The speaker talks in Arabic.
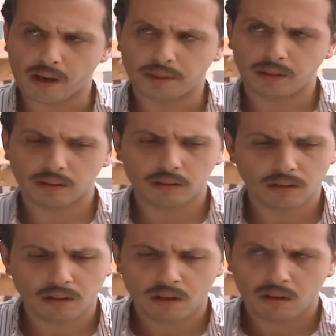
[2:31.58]
ايه يا بي
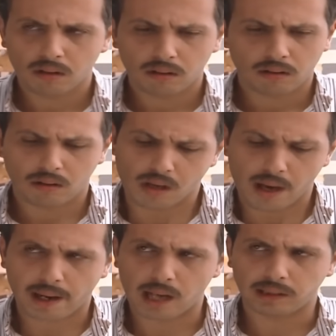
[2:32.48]

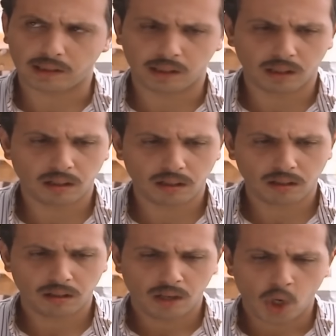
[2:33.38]
هي هيك قالت لي
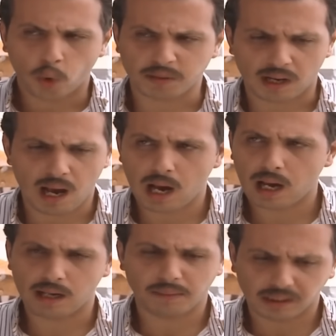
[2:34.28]

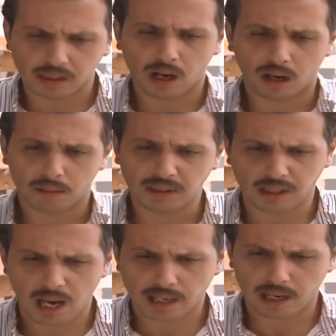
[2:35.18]
وبصراحه انا بدي اياها
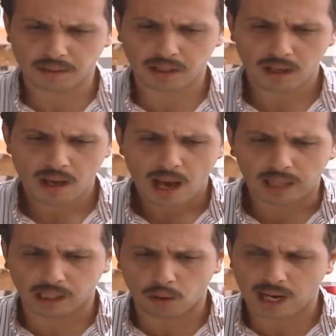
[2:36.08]
بدي اياها يا بي
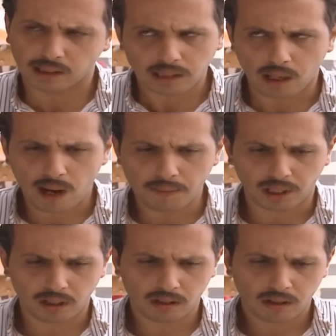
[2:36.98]
حتى لو كانت لها
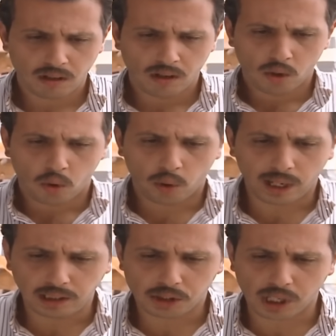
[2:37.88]
وحمه
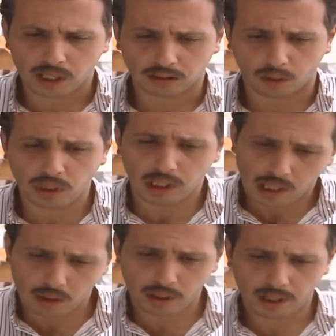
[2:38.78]
وخلي الشعرة الطويلة
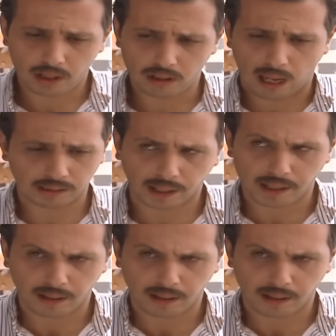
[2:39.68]
الحلوة لحدا